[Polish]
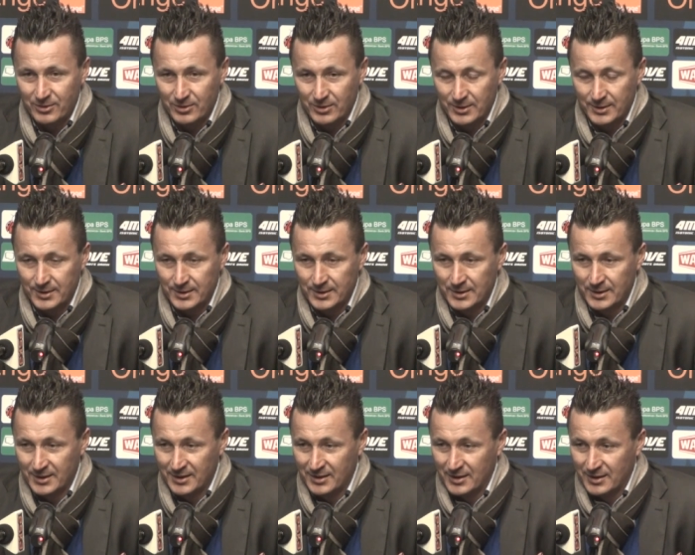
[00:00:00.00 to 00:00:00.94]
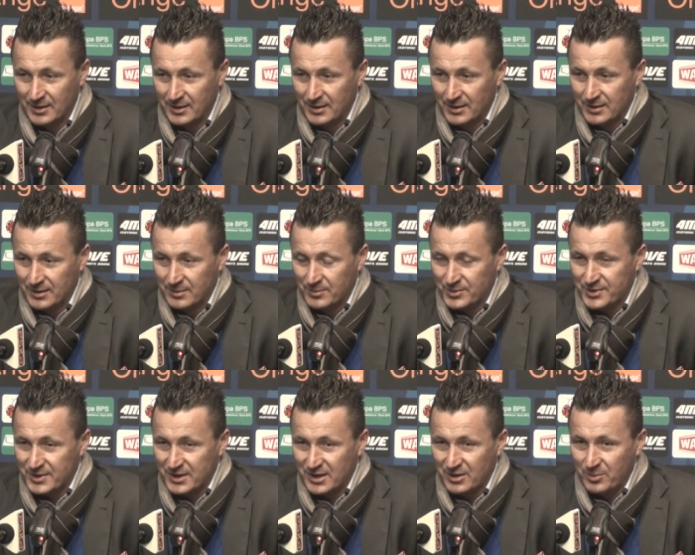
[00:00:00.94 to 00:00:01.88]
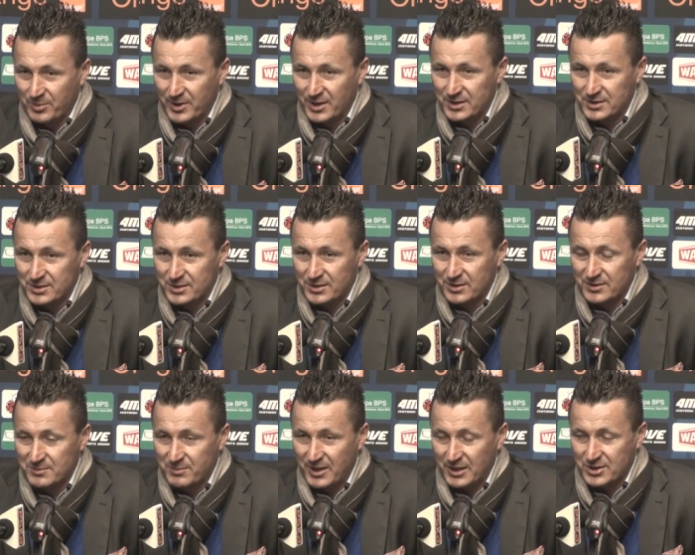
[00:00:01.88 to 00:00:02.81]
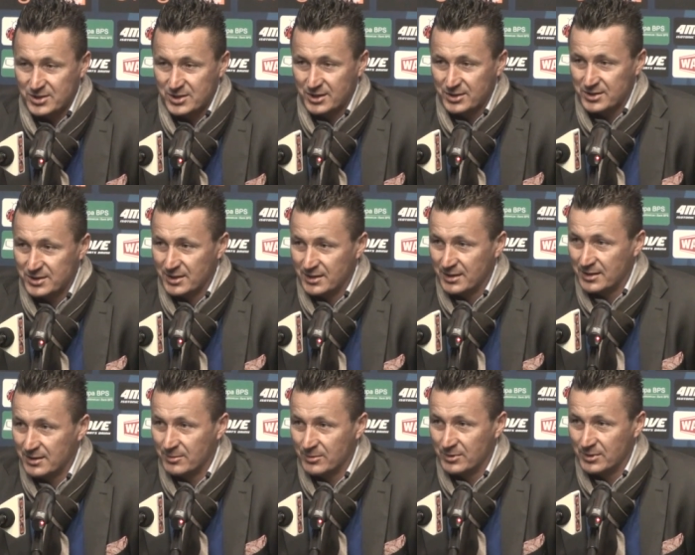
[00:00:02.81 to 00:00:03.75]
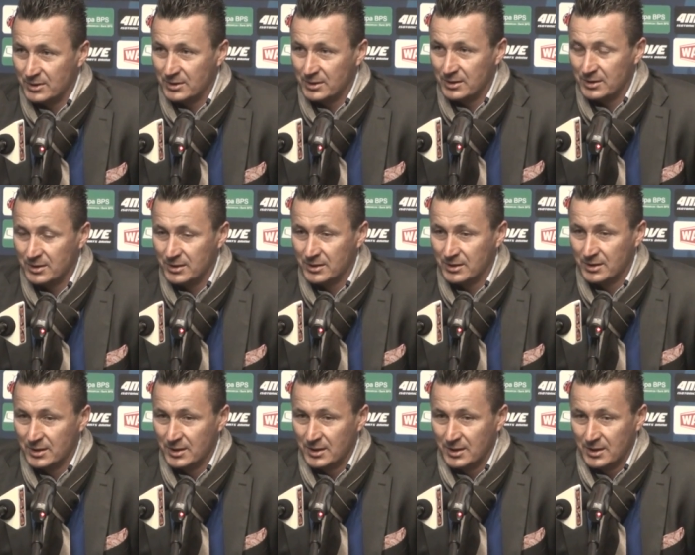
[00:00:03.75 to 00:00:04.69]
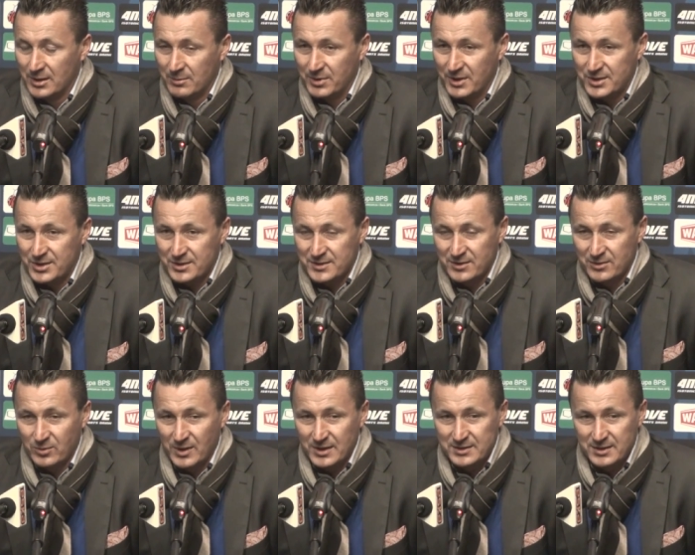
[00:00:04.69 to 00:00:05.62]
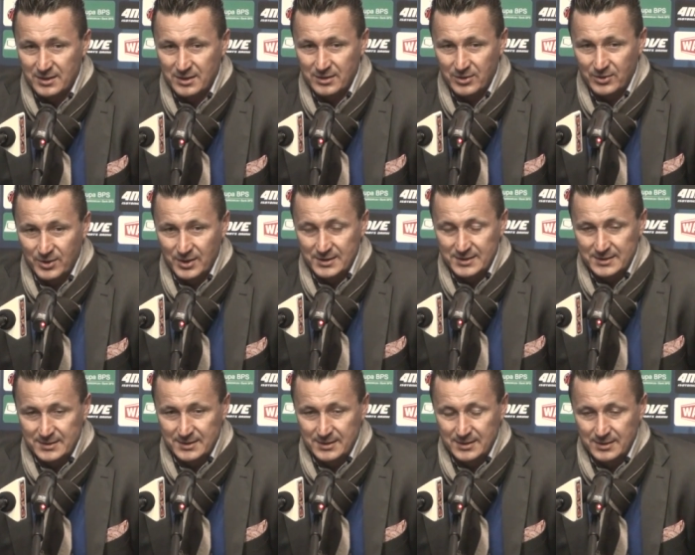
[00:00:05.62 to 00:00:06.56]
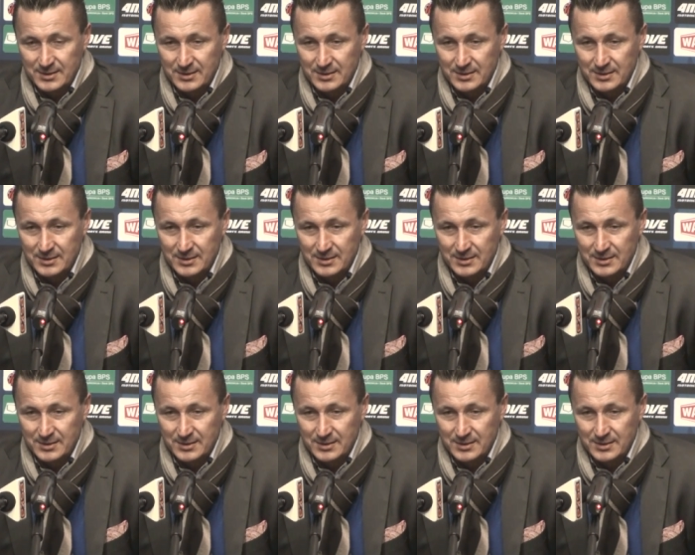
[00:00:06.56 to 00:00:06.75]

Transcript: to można tylko powiedzieć, że to jest brak szczęścia, tak, bo Pierwsza sytuacja to jest